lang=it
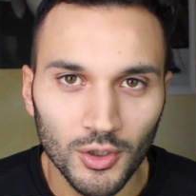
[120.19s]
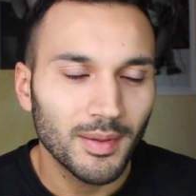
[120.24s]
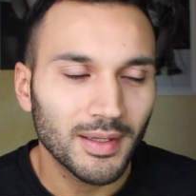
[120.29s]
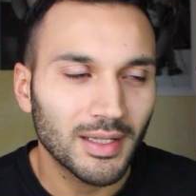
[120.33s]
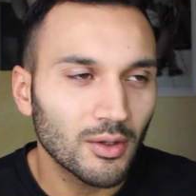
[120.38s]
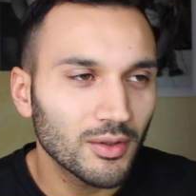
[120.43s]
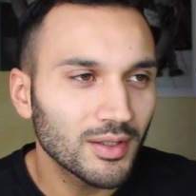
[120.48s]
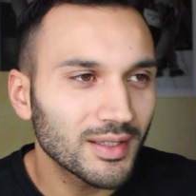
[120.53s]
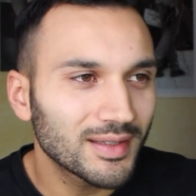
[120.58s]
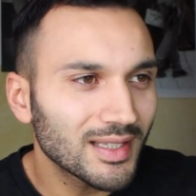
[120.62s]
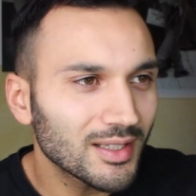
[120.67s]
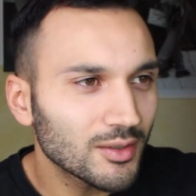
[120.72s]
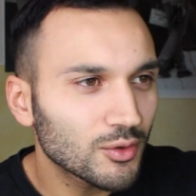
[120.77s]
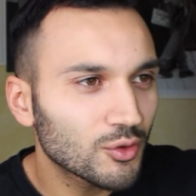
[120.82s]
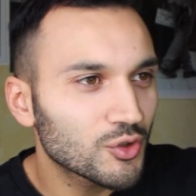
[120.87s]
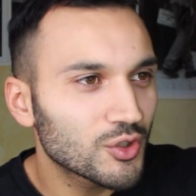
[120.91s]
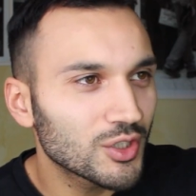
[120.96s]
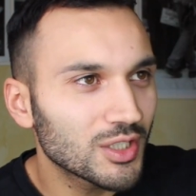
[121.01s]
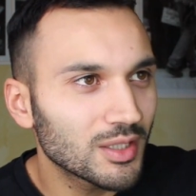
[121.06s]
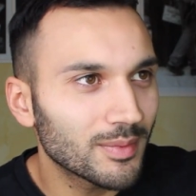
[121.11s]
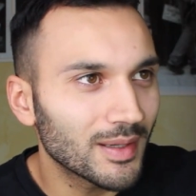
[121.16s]
perché ogni tanto
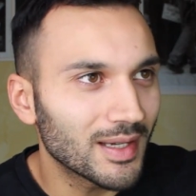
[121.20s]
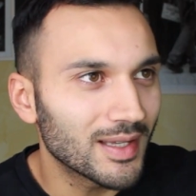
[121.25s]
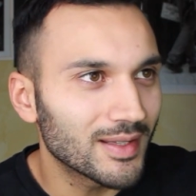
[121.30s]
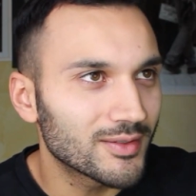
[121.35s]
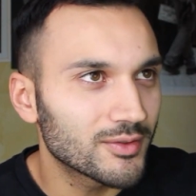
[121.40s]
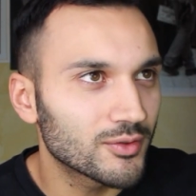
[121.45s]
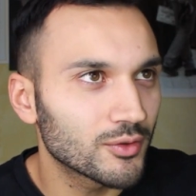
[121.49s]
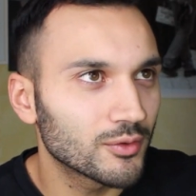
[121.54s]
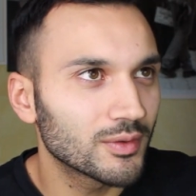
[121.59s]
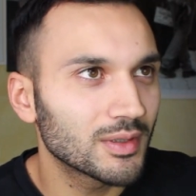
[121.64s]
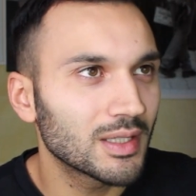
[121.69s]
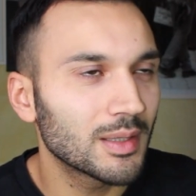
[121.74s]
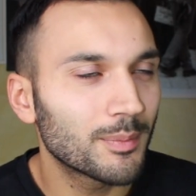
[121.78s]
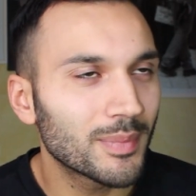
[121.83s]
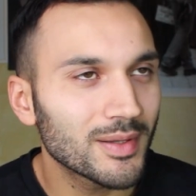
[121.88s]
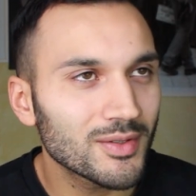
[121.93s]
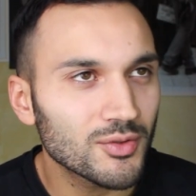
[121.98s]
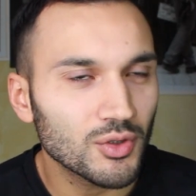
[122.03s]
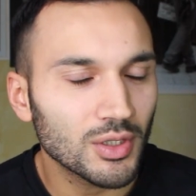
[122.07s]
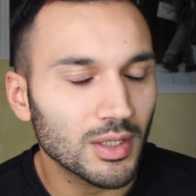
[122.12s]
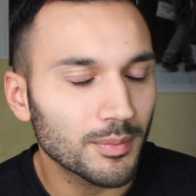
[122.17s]
ci ripenso e
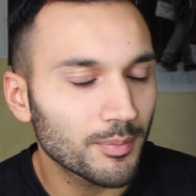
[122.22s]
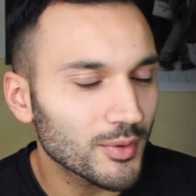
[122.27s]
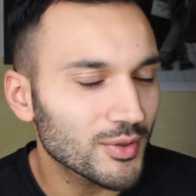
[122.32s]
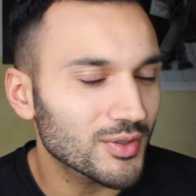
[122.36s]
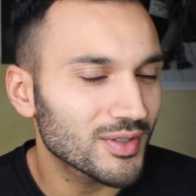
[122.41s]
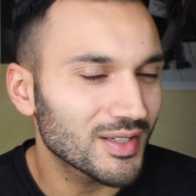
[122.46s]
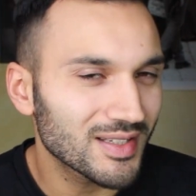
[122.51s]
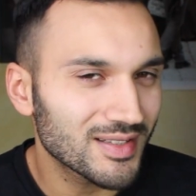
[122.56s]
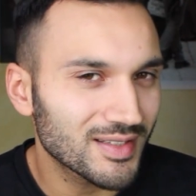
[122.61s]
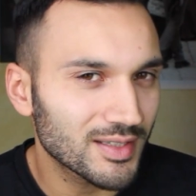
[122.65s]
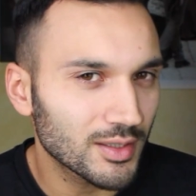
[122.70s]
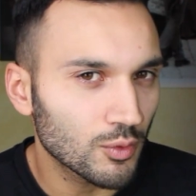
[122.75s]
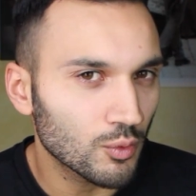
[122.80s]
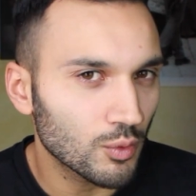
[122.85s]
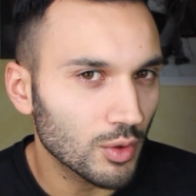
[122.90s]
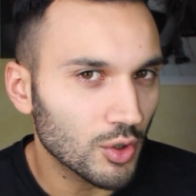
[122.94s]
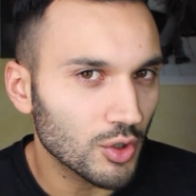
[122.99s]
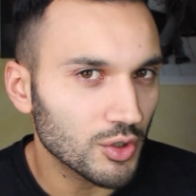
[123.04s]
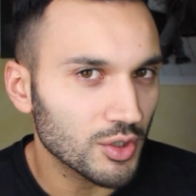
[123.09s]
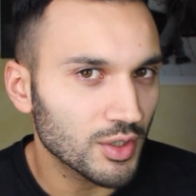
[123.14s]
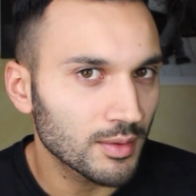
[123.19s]
penso che possa essere un
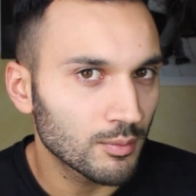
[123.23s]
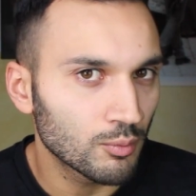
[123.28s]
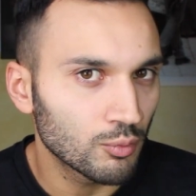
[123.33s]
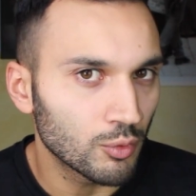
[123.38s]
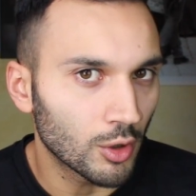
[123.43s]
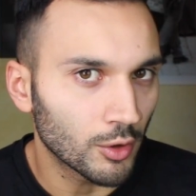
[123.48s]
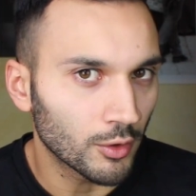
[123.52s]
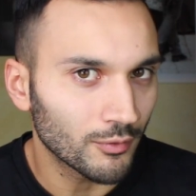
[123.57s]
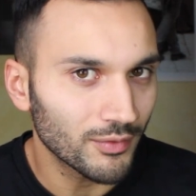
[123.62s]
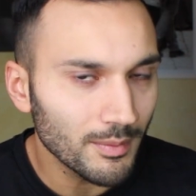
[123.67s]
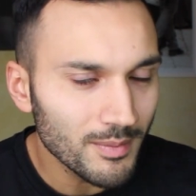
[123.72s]
qualcosa di buono.